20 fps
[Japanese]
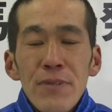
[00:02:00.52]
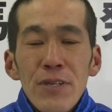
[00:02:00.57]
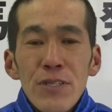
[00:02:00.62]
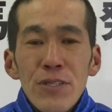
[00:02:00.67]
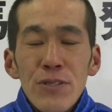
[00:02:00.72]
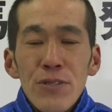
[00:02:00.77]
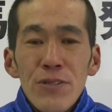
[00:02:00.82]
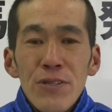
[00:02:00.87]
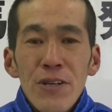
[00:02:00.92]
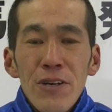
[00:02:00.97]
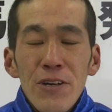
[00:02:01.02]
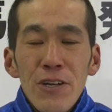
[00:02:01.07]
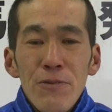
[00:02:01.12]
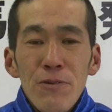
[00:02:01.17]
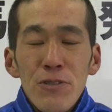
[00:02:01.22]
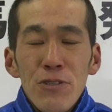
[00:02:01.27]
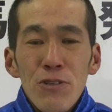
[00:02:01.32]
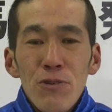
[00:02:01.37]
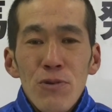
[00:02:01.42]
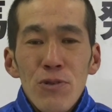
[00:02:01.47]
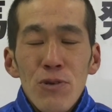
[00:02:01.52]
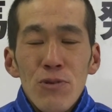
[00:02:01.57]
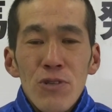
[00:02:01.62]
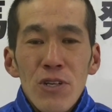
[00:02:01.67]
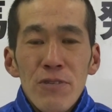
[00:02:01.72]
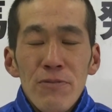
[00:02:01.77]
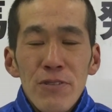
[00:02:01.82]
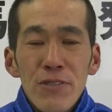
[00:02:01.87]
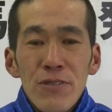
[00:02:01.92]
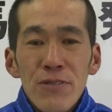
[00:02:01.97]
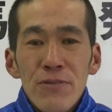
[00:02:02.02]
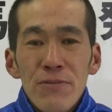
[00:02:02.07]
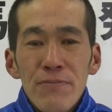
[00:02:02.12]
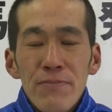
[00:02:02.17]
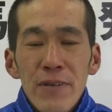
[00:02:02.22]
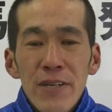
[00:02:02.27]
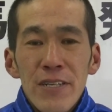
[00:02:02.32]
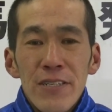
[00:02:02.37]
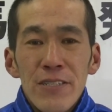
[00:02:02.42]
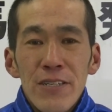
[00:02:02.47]
新年明けましておめでとうございます
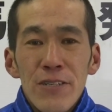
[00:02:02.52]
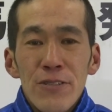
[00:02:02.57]
林